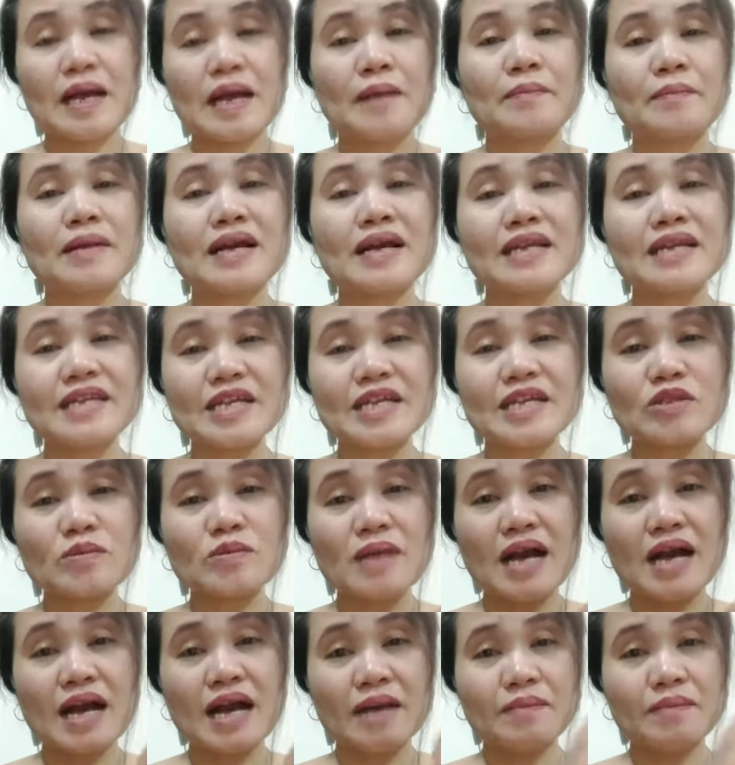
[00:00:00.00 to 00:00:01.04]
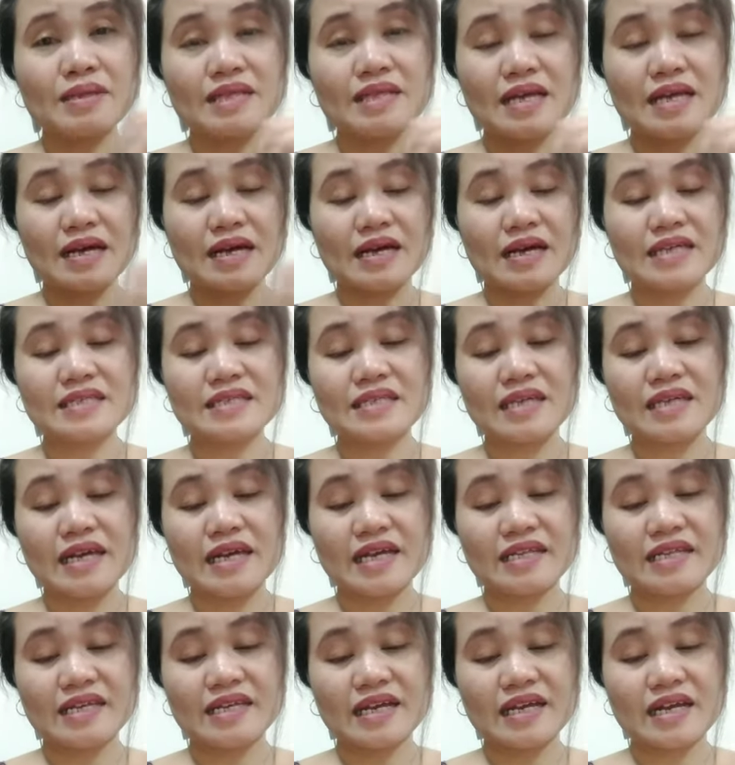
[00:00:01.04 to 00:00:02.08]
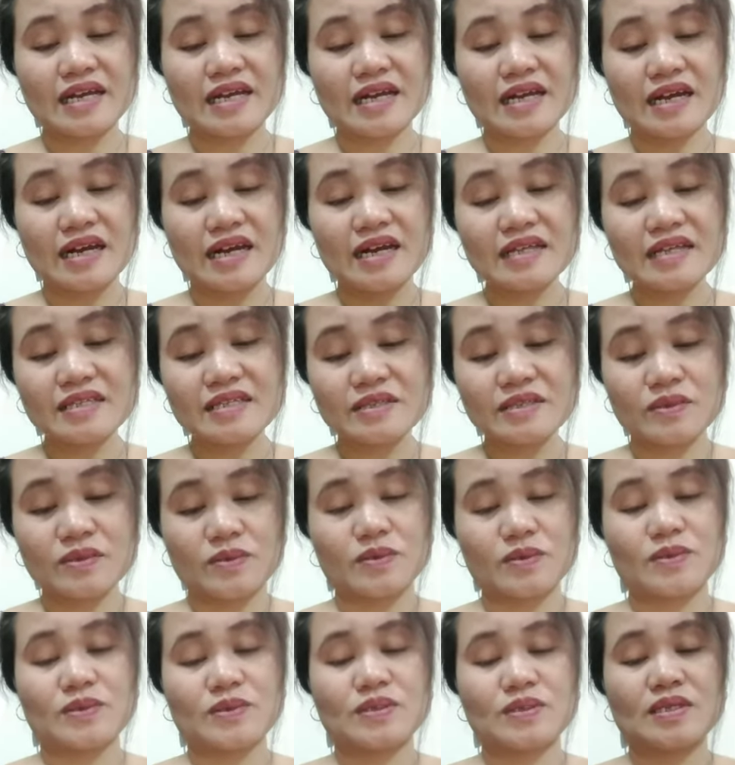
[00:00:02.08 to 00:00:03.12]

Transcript: Maganda ito mga kabatang kasi nga hindi ka nagagastos.